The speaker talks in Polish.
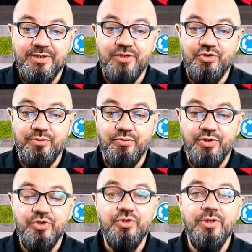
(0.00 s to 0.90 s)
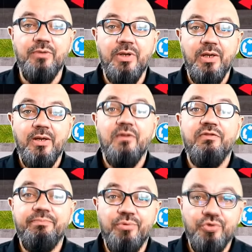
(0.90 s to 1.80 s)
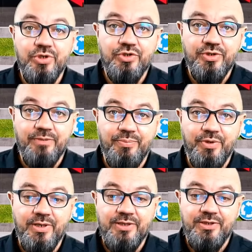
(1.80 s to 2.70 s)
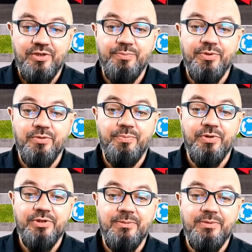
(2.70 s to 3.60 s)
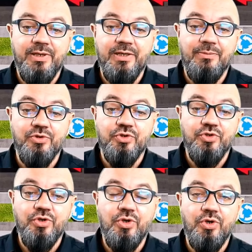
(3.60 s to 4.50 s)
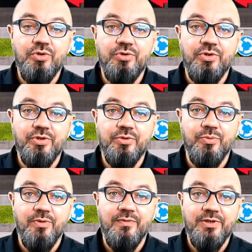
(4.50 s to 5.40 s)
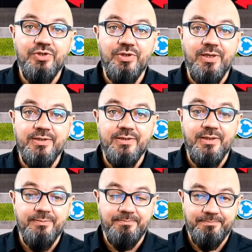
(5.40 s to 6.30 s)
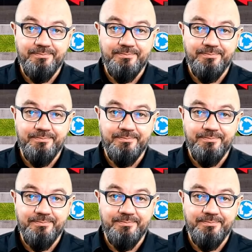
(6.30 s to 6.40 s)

Zatrzymujesz się, wpuszczasz ten pojazd i dopiero potem dalej możesz kontynuować jazdę.